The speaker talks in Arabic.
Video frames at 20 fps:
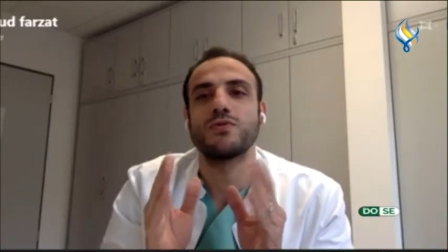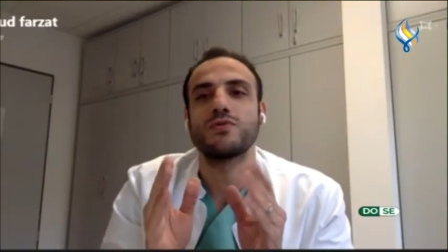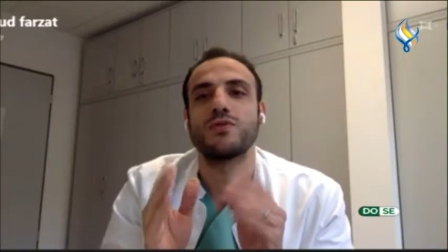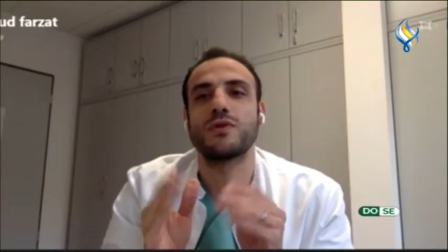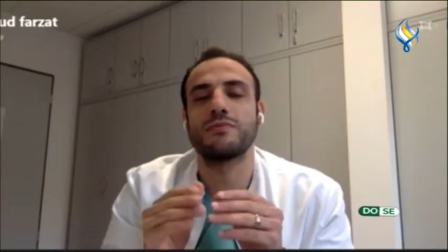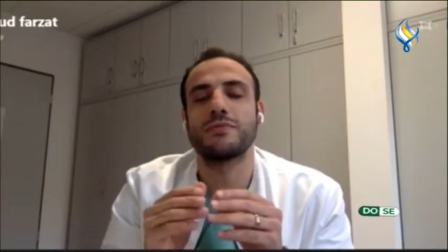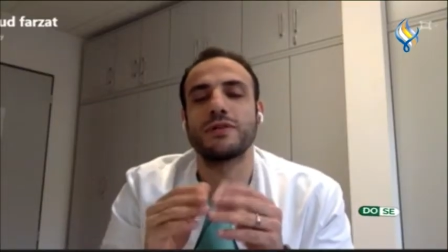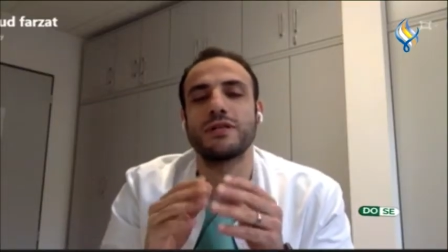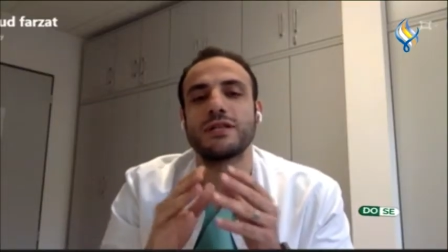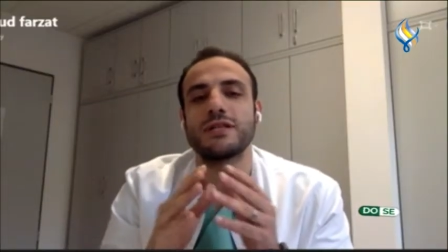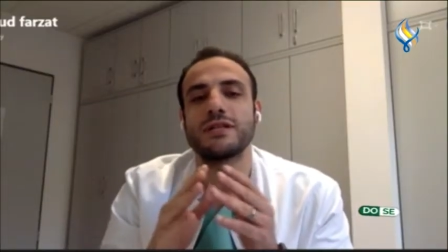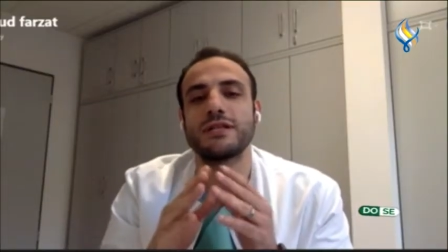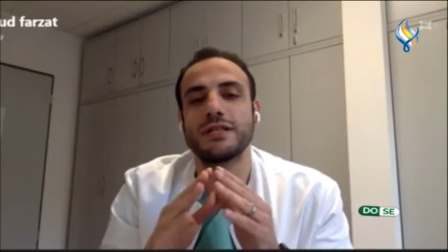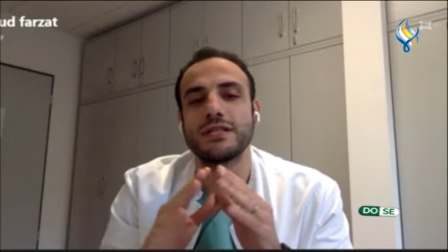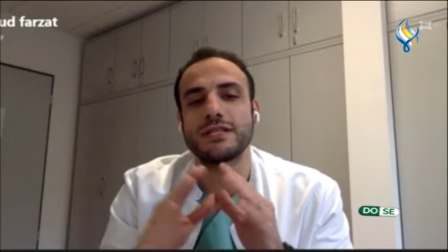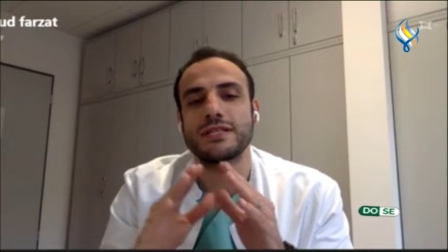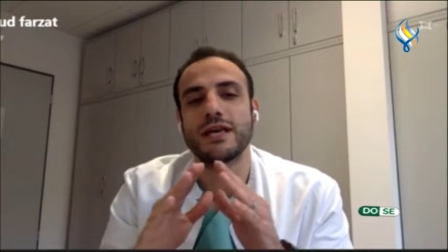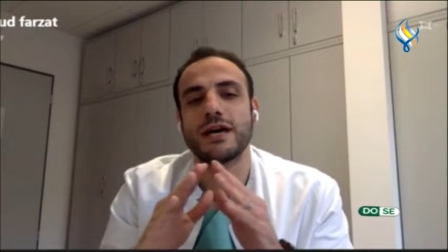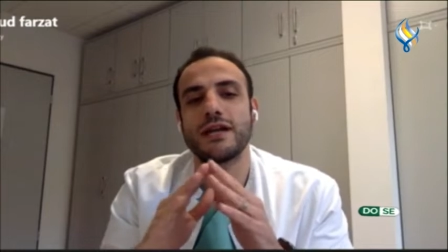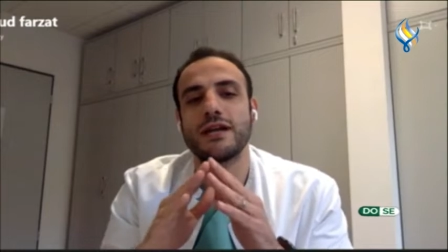هو
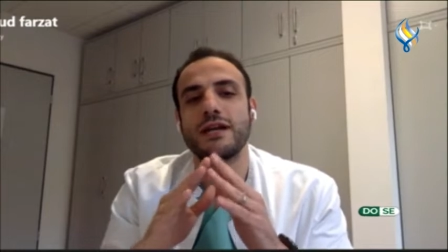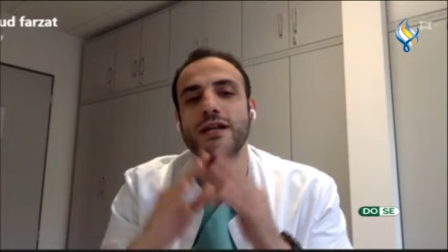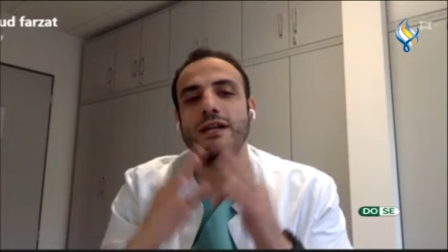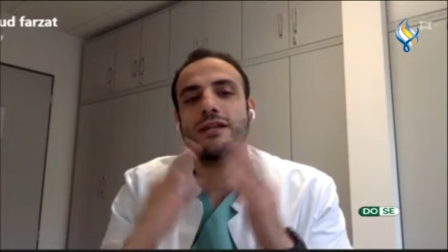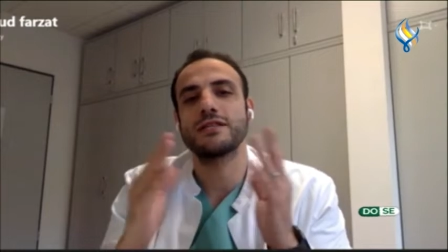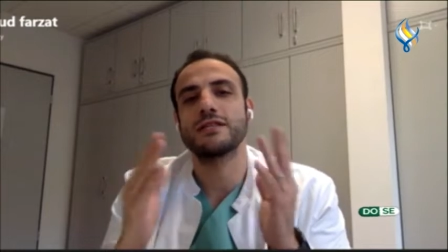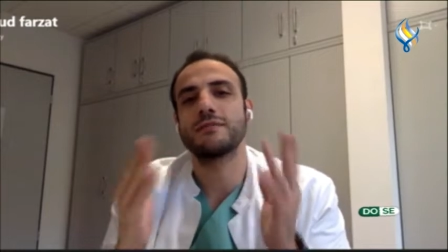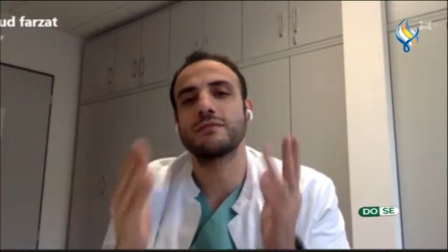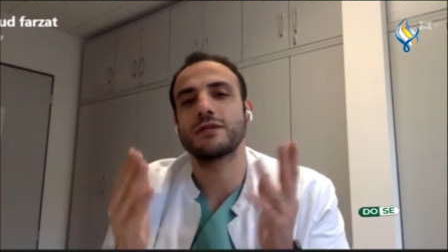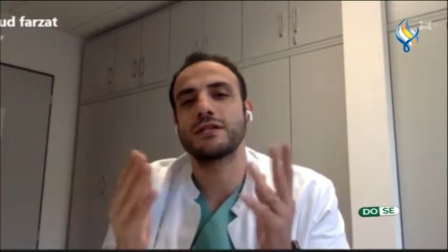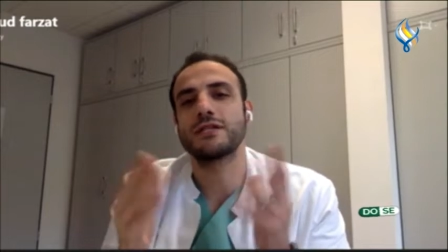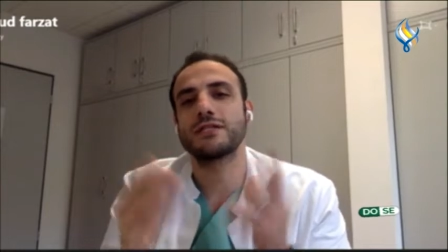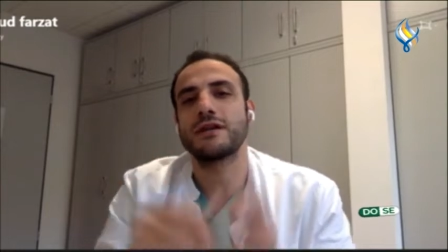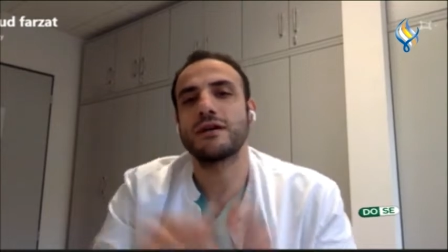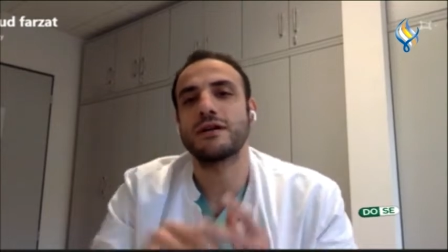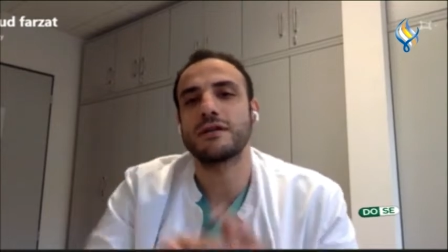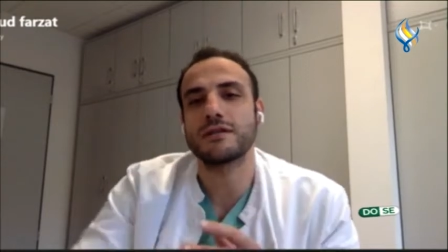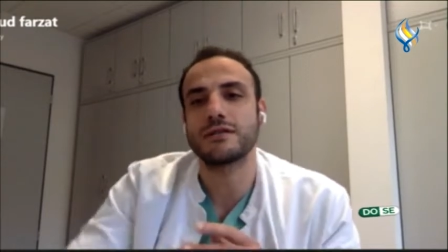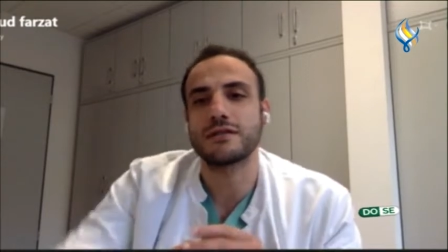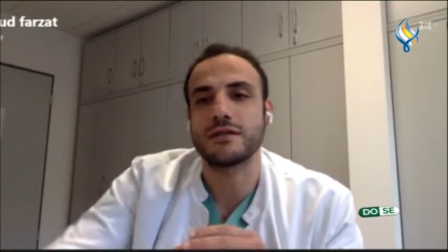باللسانة نحن ضمن
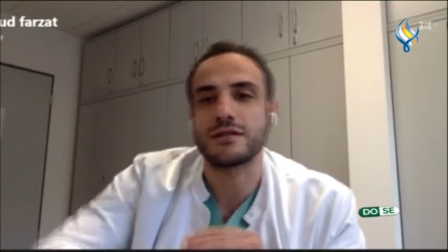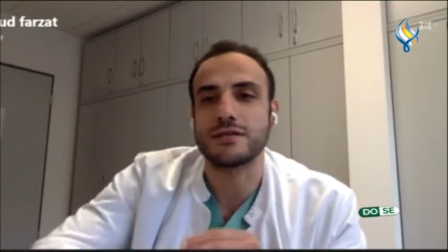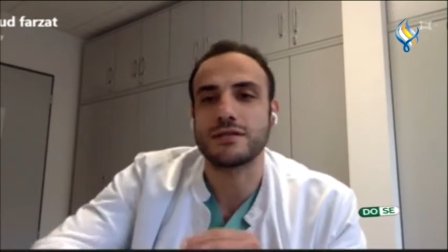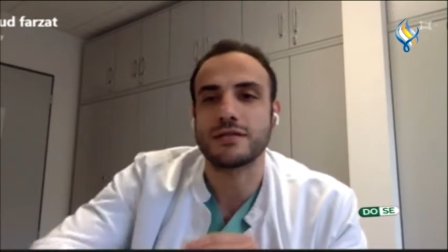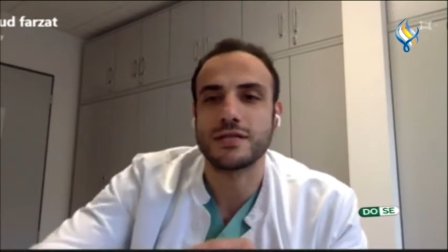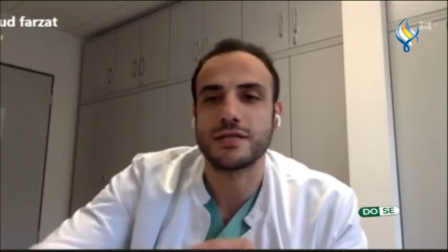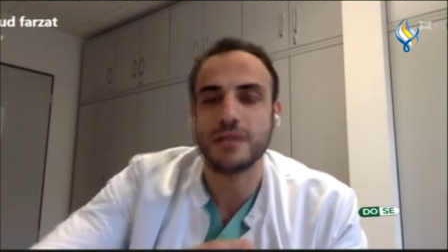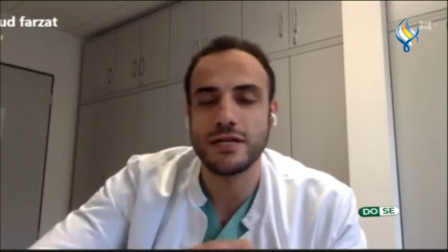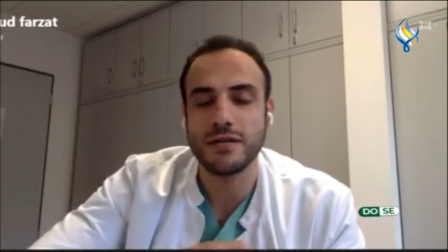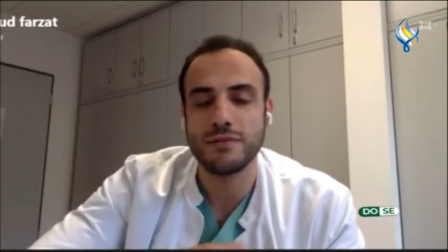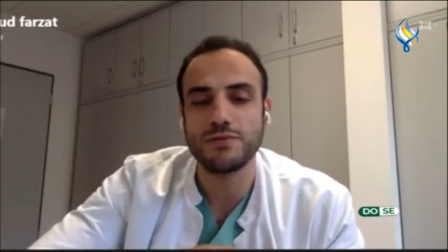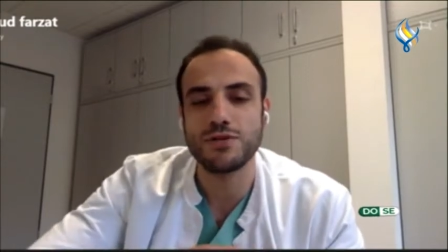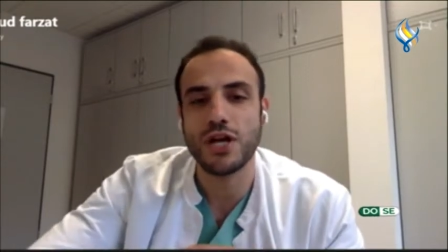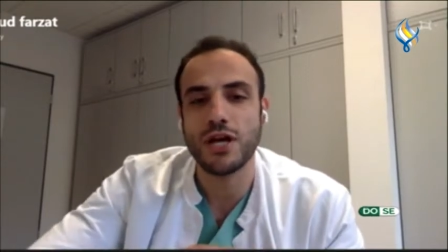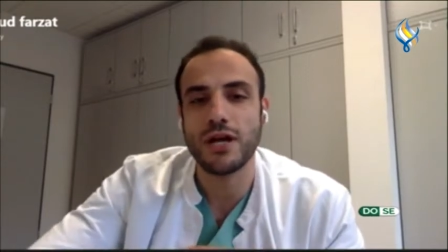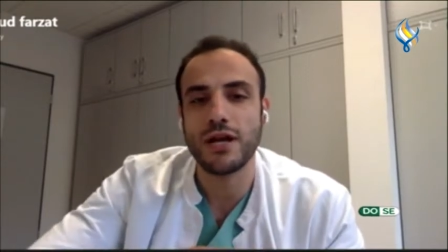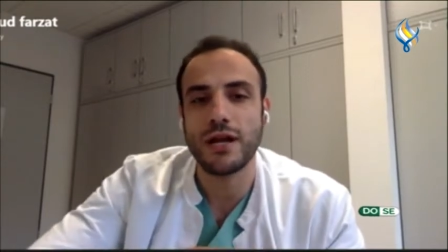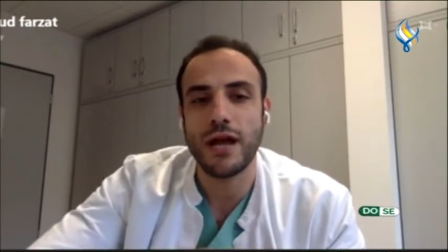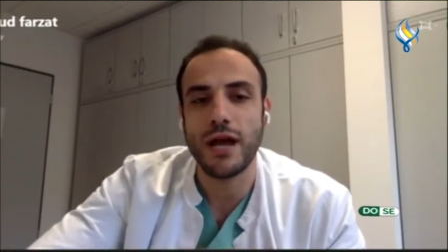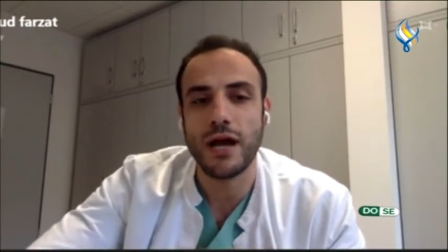اطار التنظير
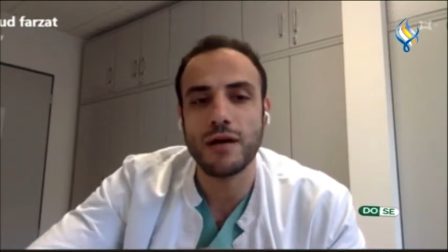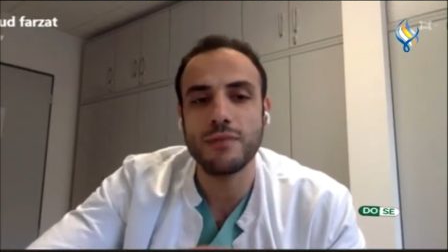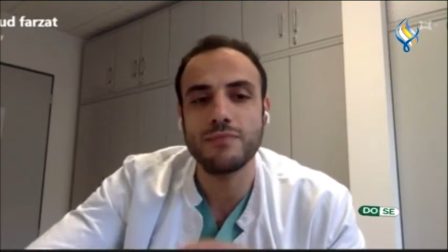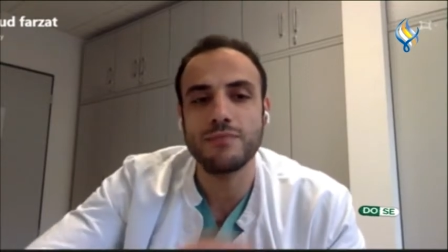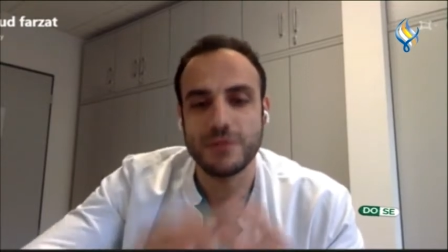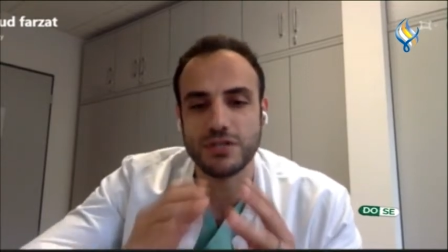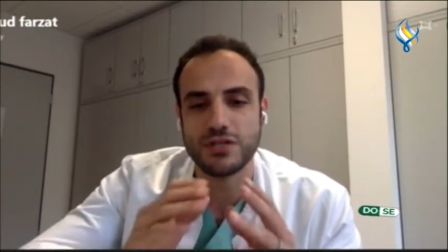بشكل عام